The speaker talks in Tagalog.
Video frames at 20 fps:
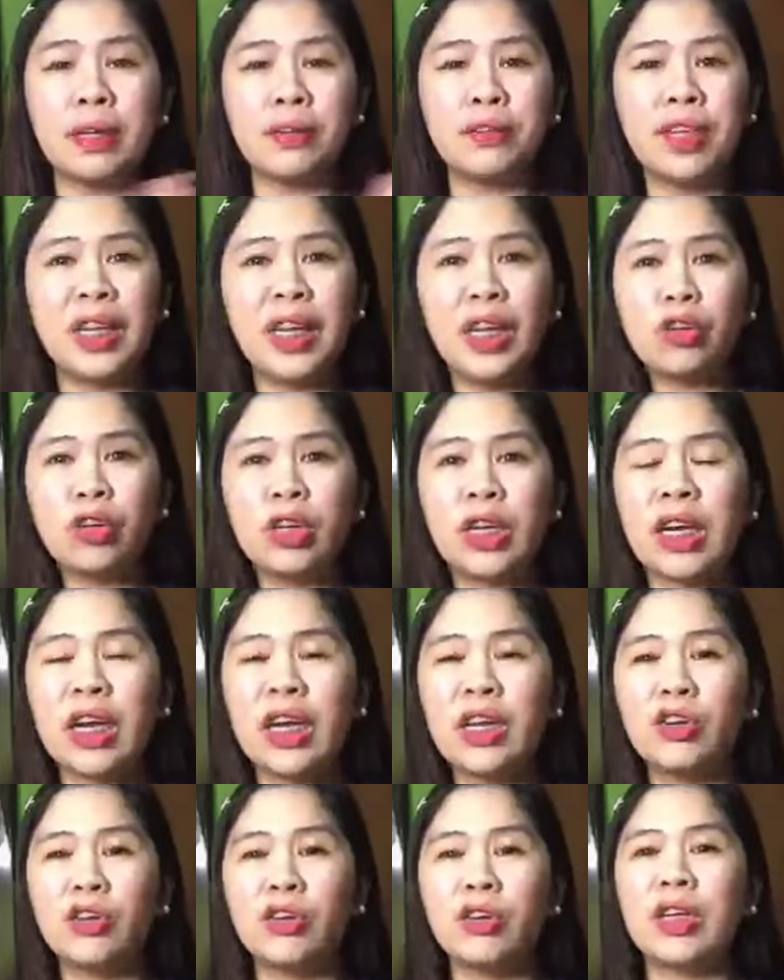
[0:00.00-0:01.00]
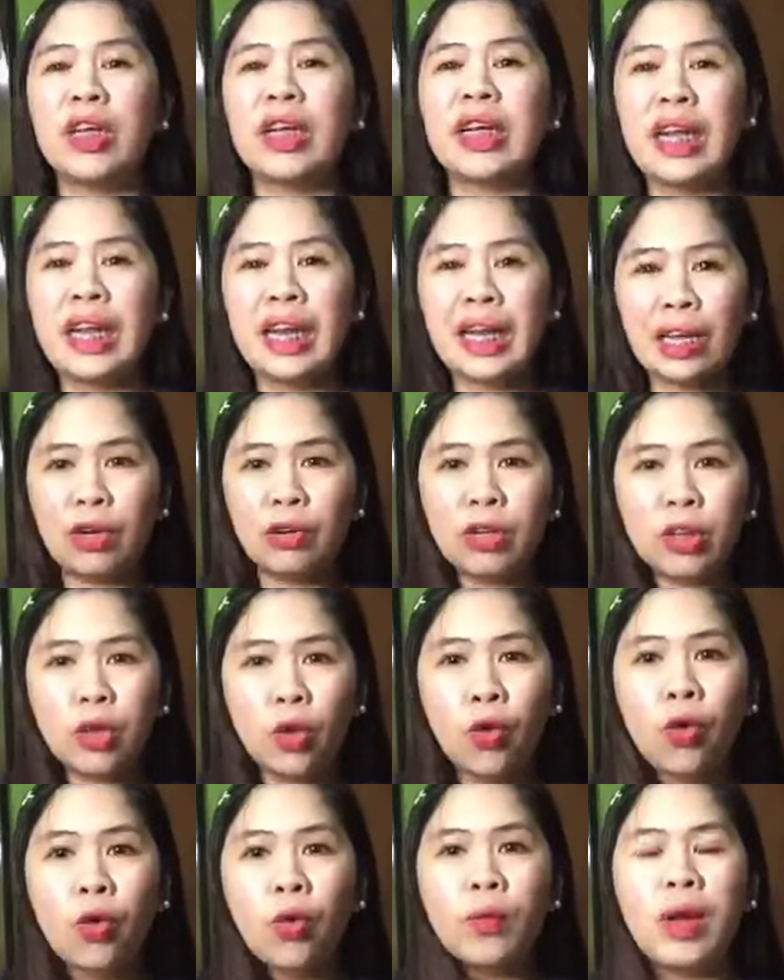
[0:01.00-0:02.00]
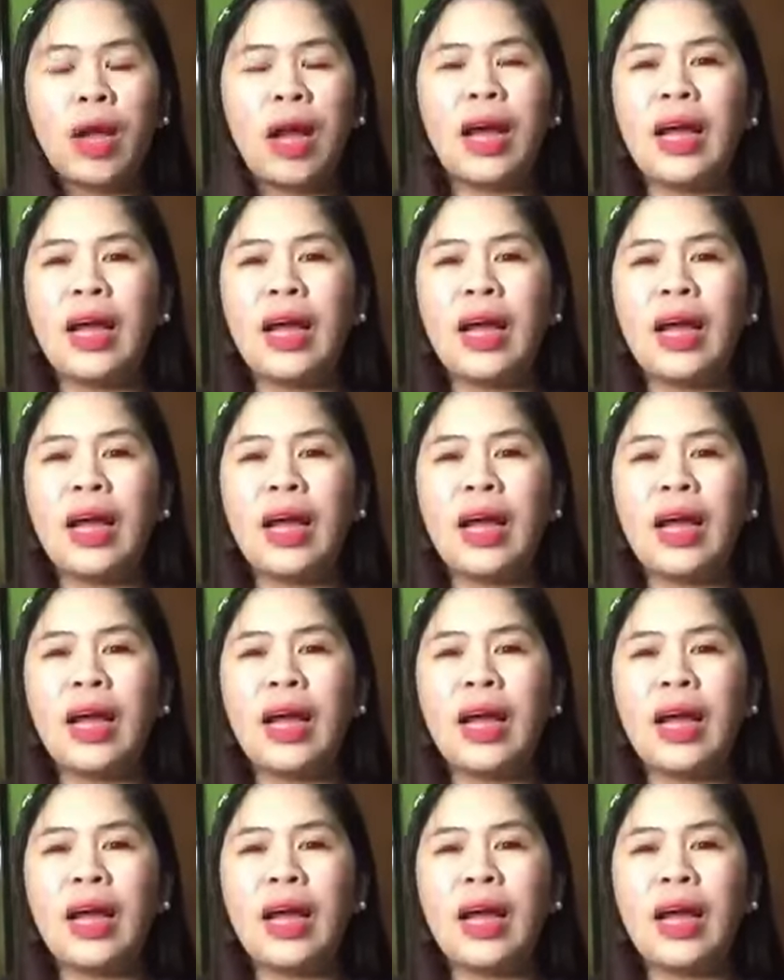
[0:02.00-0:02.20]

na-feeling ko na gano'n, naglalagay ulit ako,